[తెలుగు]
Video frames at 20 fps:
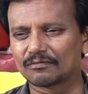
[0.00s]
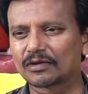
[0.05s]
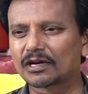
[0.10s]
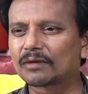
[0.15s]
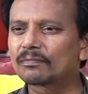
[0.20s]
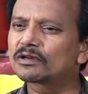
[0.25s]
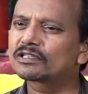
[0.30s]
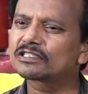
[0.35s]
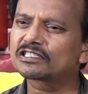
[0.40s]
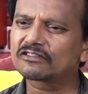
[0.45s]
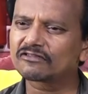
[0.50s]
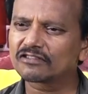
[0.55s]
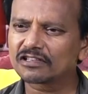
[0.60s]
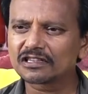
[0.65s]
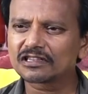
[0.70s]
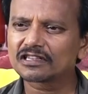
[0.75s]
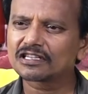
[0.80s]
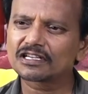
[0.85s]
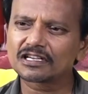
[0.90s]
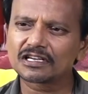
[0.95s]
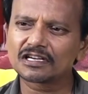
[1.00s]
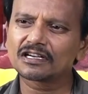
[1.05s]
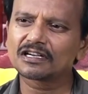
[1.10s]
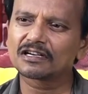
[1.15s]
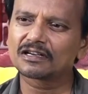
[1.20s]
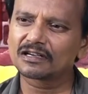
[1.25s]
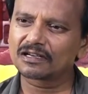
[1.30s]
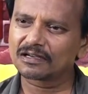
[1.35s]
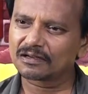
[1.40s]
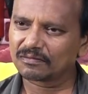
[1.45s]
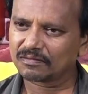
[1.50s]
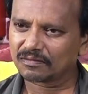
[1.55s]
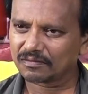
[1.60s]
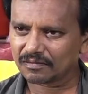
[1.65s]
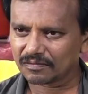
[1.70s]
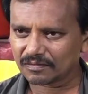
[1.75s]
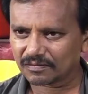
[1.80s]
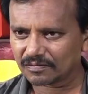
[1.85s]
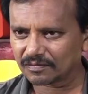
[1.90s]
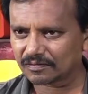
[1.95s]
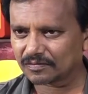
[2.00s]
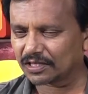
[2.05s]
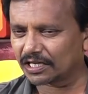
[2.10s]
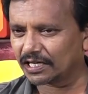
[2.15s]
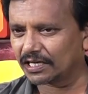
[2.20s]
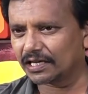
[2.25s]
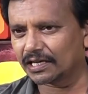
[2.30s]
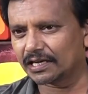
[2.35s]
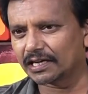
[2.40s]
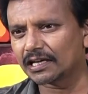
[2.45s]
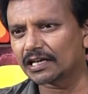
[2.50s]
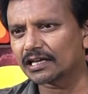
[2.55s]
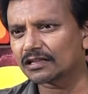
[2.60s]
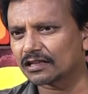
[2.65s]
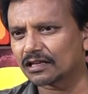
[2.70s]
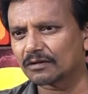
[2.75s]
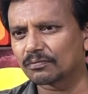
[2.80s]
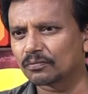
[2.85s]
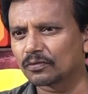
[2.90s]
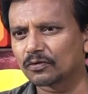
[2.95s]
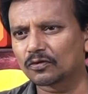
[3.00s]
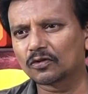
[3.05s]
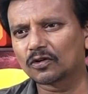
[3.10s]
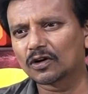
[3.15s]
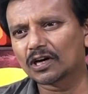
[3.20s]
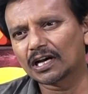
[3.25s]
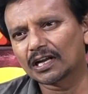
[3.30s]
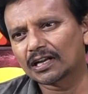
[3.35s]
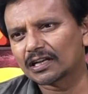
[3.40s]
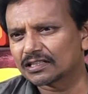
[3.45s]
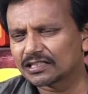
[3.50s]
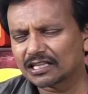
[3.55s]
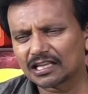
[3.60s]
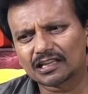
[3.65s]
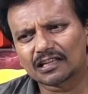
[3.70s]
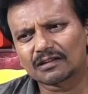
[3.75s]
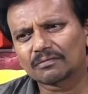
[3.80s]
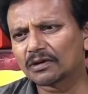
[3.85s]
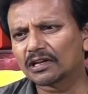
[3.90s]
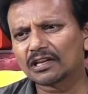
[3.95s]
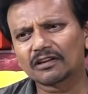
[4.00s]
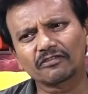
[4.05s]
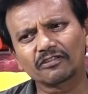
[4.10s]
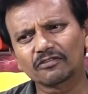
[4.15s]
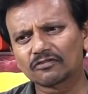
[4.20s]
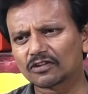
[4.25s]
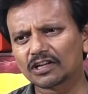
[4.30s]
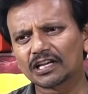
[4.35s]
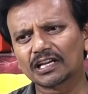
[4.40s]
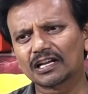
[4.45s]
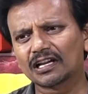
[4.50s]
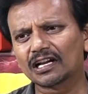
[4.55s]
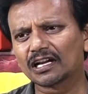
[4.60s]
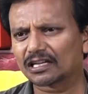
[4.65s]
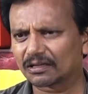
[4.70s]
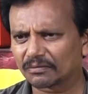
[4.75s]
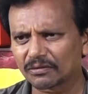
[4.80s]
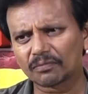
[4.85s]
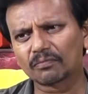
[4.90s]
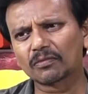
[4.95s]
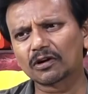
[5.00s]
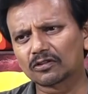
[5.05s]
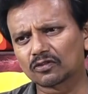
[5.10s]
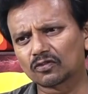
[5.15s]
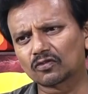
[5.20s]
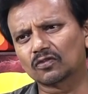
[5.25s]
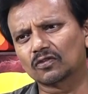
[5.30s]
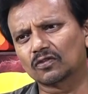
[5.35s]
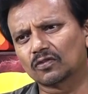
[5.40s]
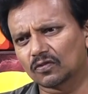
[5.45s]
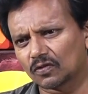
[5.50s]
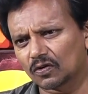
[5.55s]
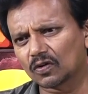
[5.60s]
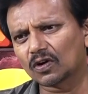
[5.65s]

ప్రపంచం అంతా ఎనయా తప్పు అన్న సందర్భాలు ఏమైనా ఉన్నాయా అంటే మీ బంధువులు